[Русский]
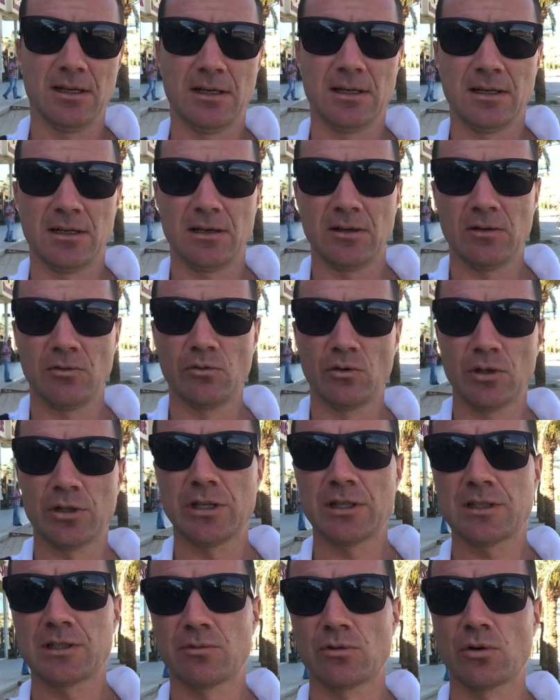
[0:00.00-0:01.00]
А, вот,
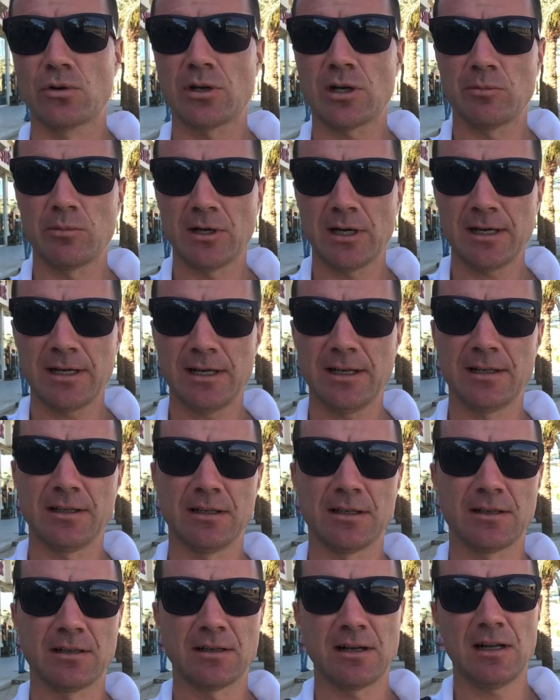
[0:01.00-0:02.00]
если вдруг
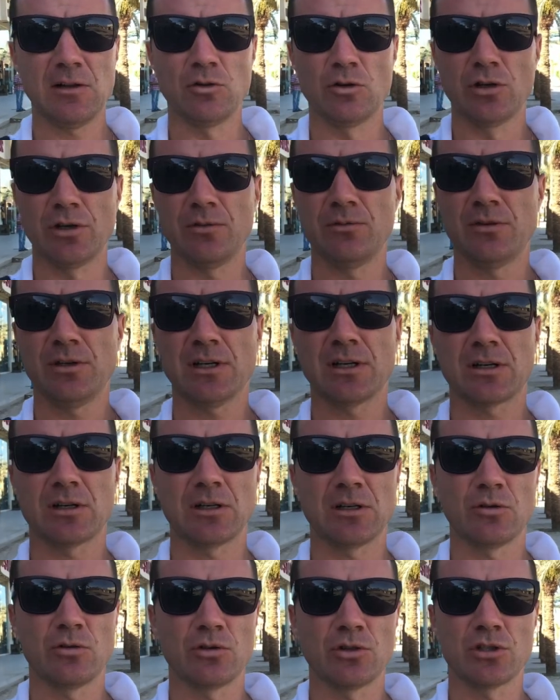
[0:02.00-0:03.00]
обгорели, алоэ
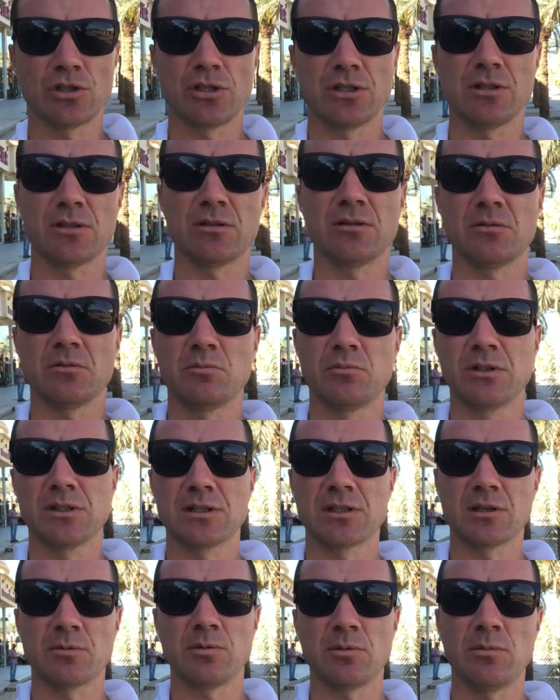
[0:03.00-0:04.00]
вера очень
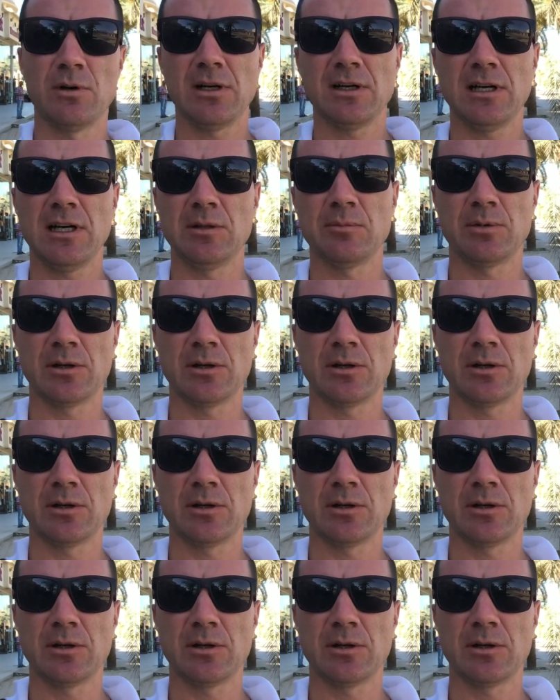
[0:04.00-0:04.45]
быстро помогает,